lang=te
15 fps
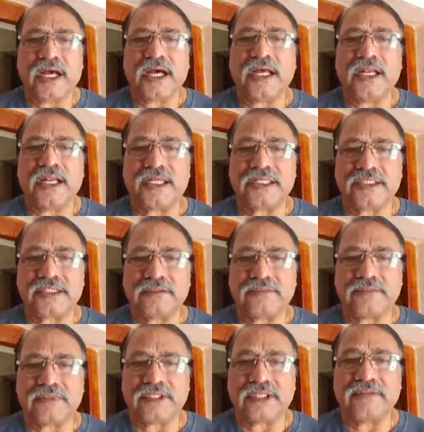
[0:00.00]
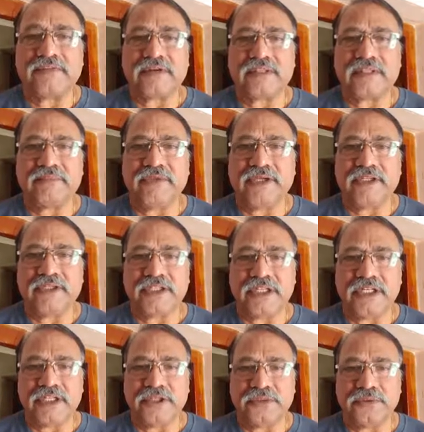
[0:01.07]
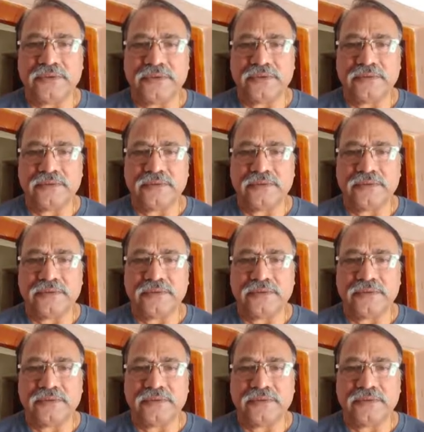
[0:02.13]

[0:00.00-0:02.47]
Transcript: ఆ నష్టం తీవ్రత మీకు తెలియదు